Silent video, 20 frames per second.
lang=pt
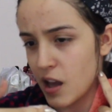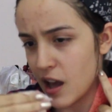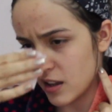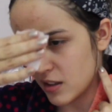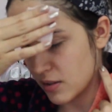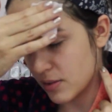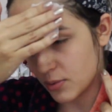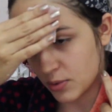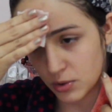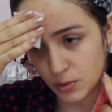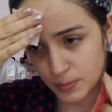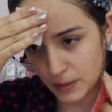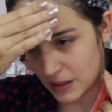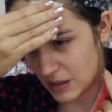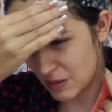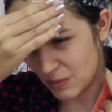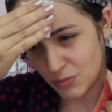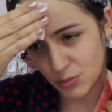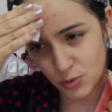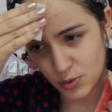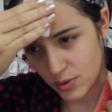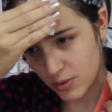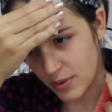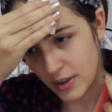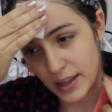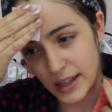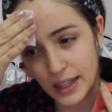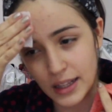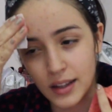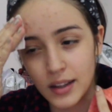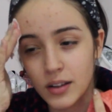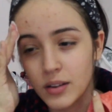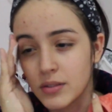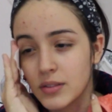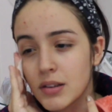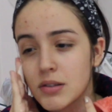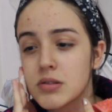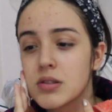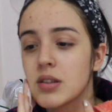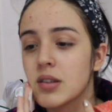às vezes quando eu passo muito, aí
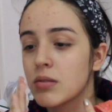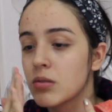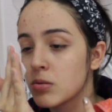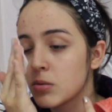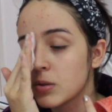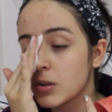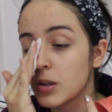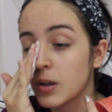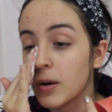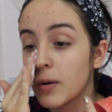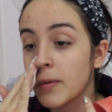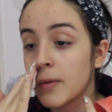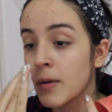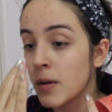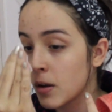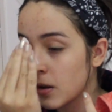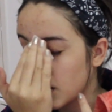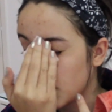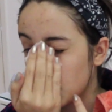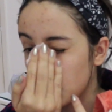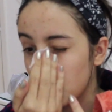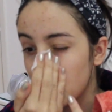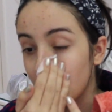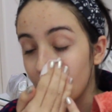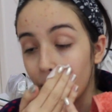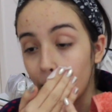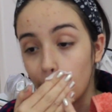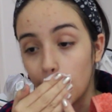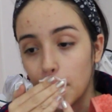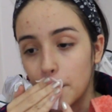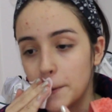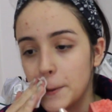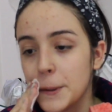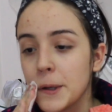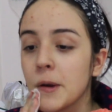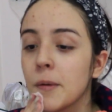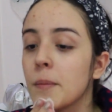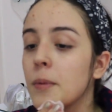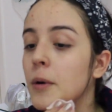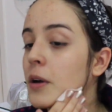acontece isso, então eu
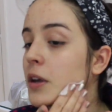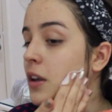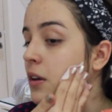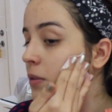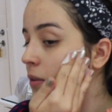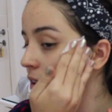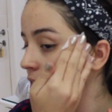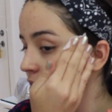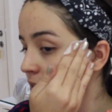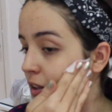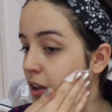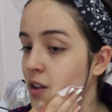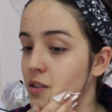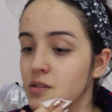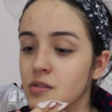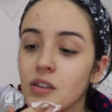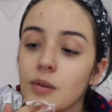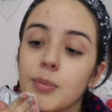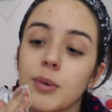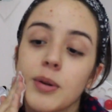tiro um pouquinho o excesso só